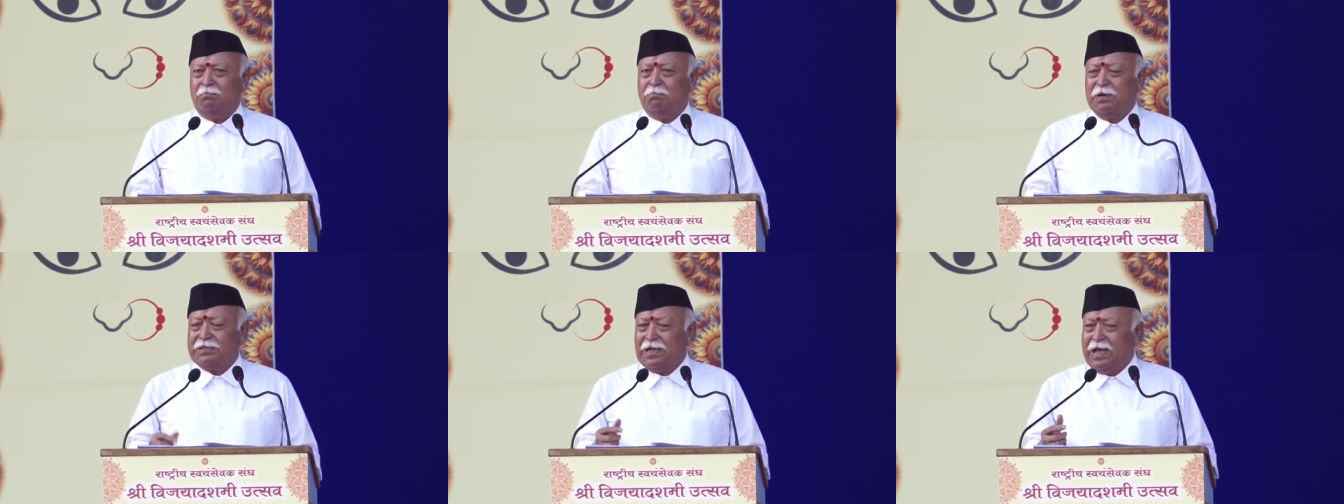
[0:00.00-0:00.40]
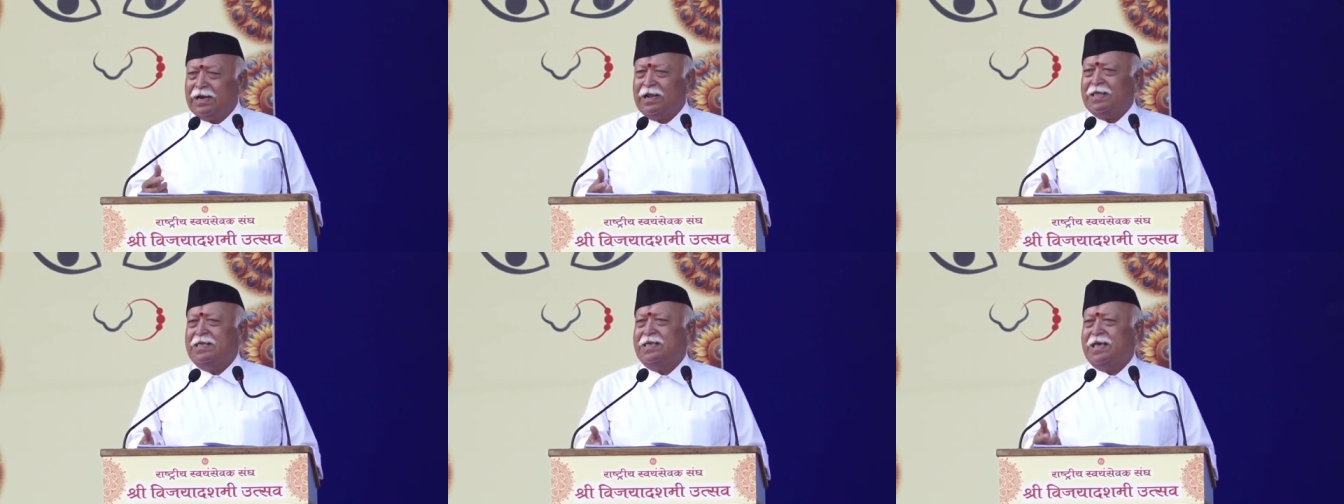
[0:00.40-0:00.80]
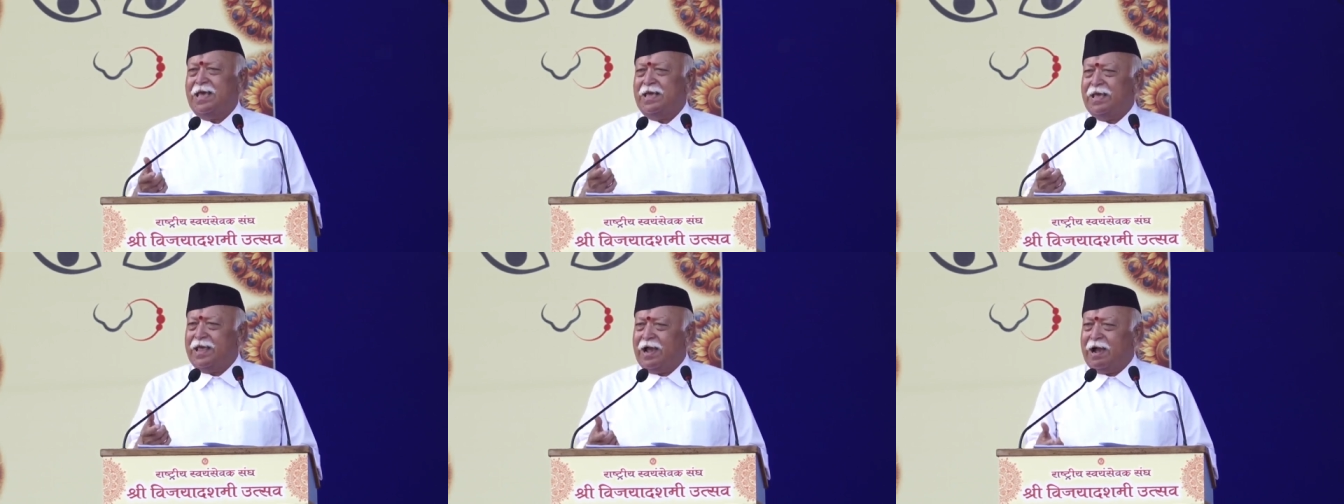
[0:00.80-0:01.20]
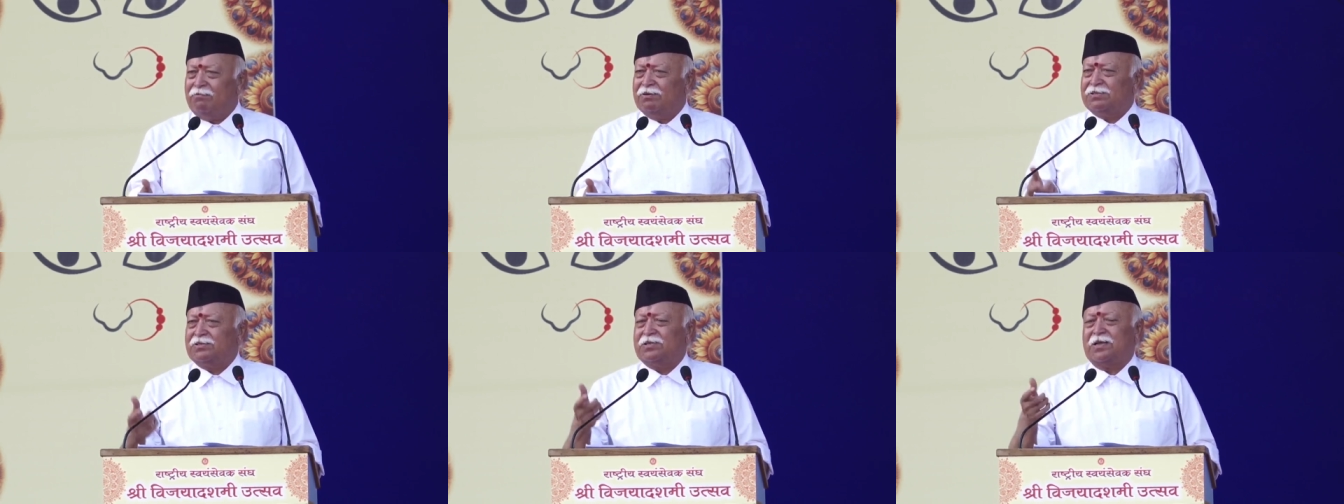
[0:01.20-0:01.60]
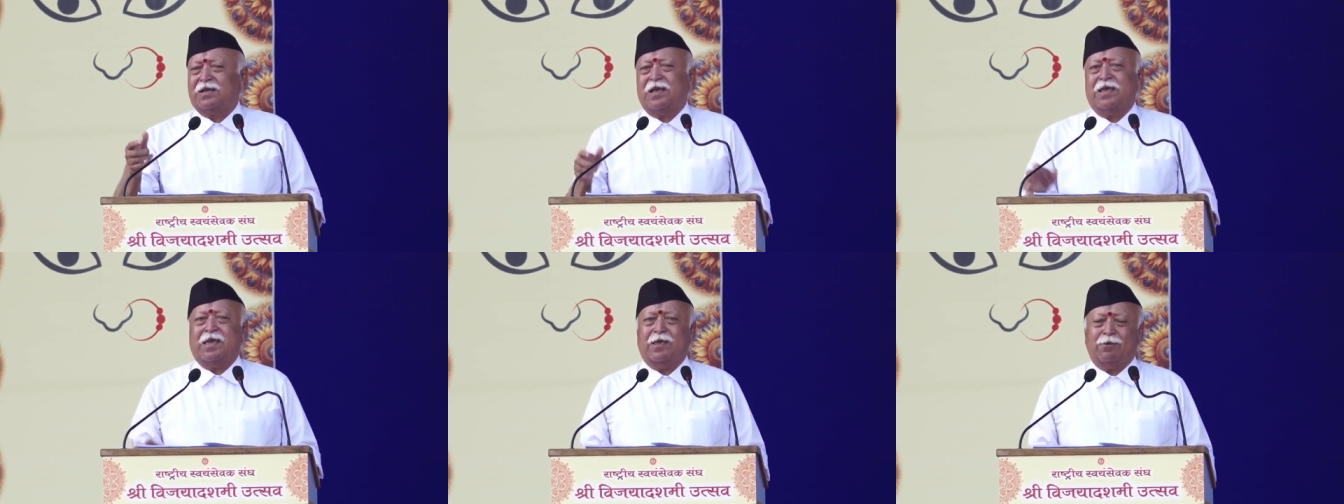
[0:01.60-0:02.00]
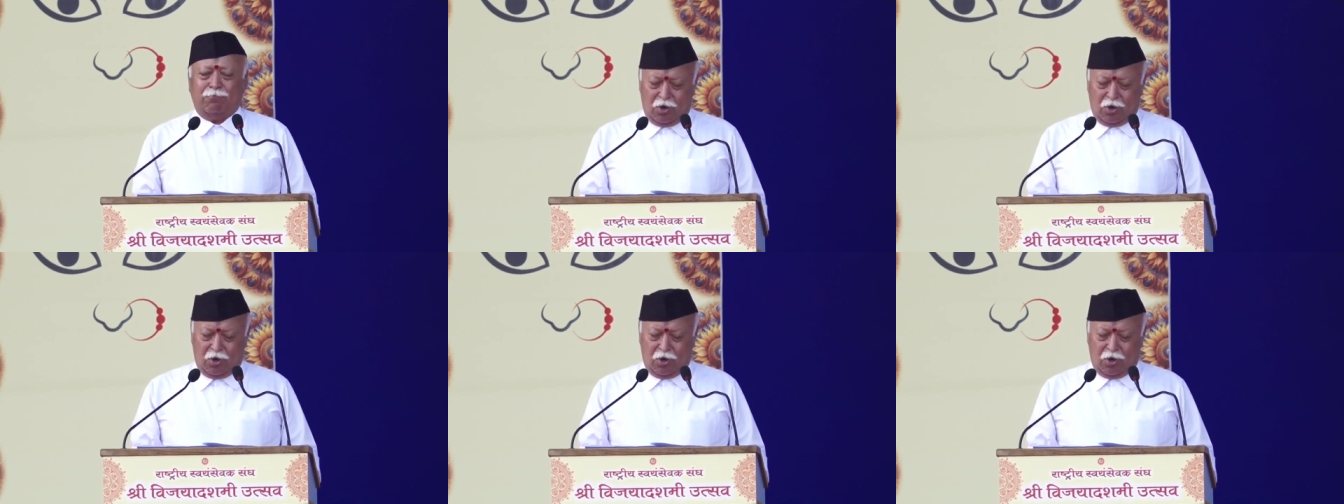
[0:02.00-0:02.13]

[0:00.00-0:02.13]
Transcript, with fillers: बता रही है ये आवश्यक है